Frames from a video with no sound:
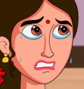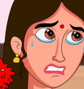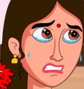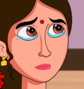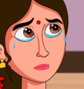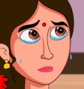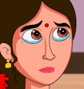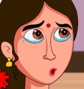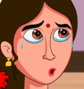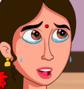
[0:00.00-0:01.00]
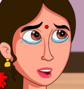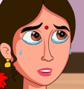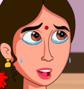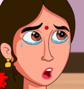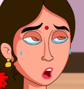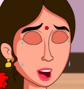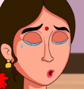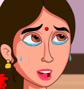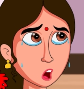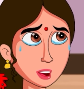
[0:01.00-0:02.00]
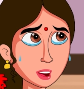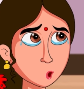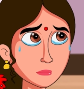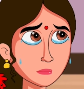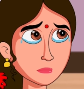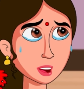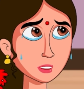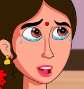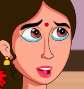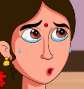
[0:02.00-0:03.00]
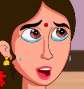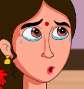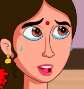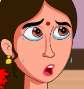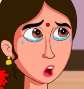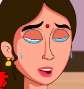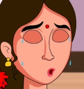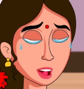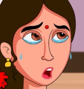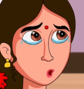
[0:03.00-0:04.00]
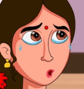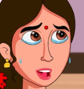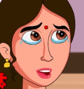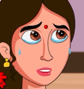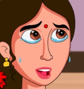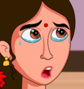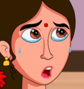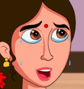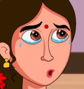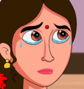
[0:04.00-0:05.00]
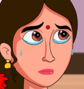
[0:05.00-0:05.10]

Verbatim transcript: ఛీ మీరసలు ఆడవాళ్ళేనా కడుపుతో ఉన్నా అని కూడా చూడకుండా కొడతారా